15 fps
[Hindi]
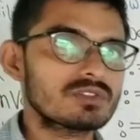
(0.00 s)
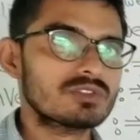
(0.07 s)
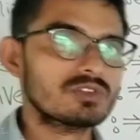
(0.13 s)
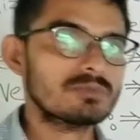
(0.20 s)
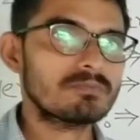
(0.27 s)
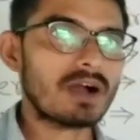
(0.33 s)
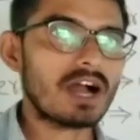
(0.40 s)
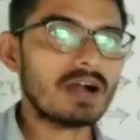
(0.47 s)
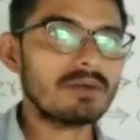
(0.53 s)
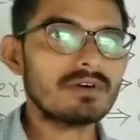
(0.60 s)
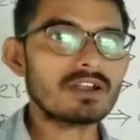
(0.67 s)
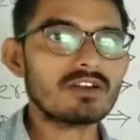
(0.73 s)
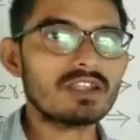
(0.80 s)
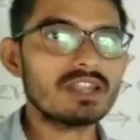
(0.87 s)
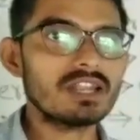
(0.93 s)
तो
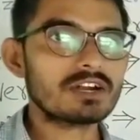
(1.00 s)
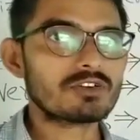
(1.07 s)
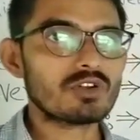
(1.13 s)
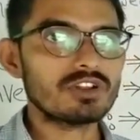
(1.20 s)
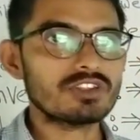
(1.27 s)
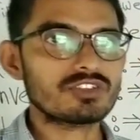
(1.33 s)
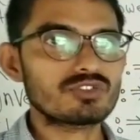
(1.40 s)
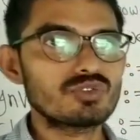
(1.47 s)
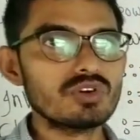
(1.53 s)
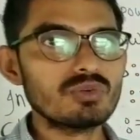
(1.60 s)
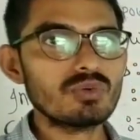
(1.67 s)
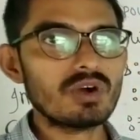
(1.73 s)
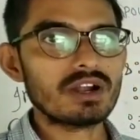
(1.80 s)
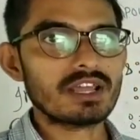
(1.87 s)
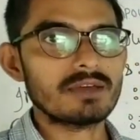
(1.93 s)
पावर और इलेक्ट्रॉनिक्स दो
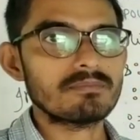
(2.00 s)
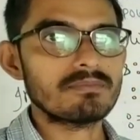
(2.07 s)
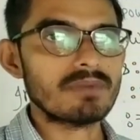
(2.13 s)
वर्ड है